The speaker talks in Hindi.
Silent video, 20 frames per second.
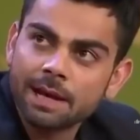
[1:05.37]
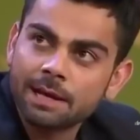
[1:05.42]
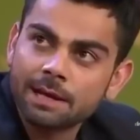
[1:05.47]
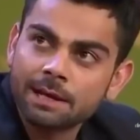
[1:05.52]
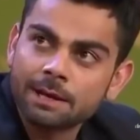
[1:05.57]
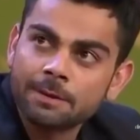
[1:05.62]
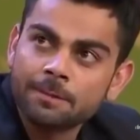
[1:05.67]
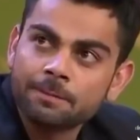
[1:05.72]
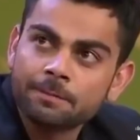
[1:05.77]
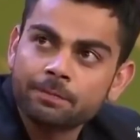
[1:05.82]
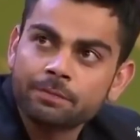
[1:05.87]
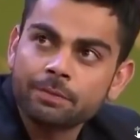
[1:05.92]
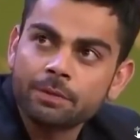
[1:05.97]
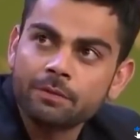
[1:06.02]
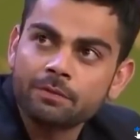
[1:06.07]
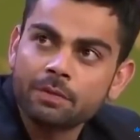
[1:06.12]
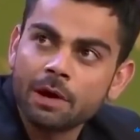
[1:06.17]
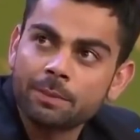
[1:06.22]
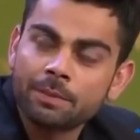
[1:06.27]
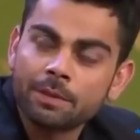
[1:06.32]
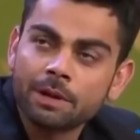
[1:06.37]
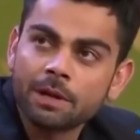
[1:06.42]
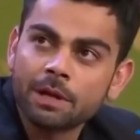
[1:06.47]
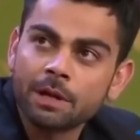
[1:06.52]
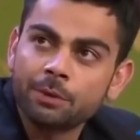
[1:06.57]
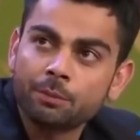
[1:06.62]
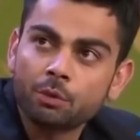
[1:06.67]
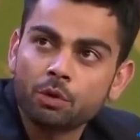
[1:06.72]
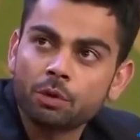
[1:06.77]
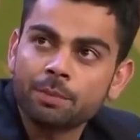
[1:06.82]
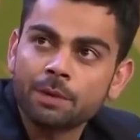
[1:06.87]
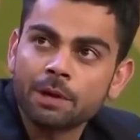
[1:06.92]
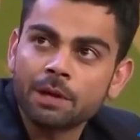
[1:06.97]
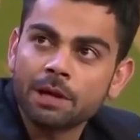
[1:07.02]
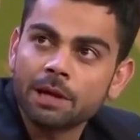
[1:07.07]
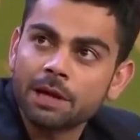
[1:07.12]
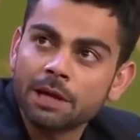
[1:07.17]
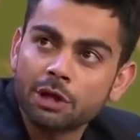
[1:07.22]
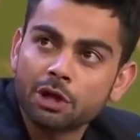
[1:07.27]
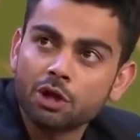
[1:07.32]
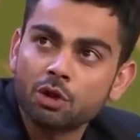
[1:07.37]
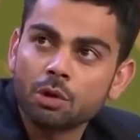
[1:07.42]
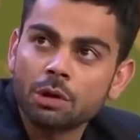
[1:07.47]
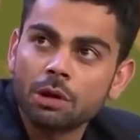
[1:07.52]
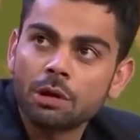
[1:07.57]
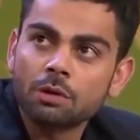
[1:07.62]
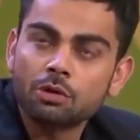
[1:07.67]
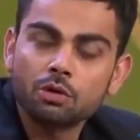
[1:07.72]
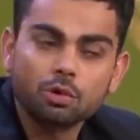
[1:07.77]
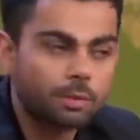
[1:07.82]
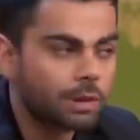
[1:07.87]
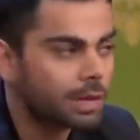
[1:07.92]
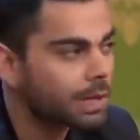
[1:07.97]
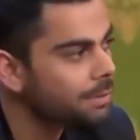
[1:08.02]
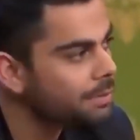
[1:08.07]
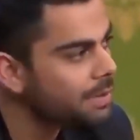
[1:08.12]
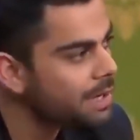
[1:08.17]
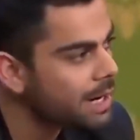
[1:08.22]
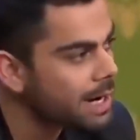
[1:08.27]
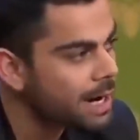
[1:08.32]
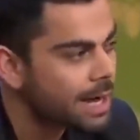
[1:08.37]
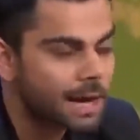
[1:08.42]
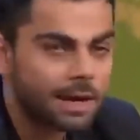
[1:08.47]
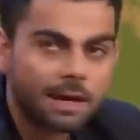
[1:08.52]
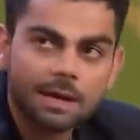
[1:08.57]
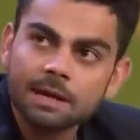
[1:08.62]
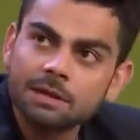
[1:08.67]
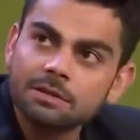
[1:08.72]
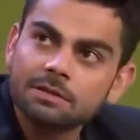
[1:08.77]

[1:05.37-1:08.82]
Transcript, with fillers: मेरा है नहीं वहाँ पे एयरपोर्ट पे कनेक्ट अच्छा। नहीं हो रहा तो मैंने अपने इंडिया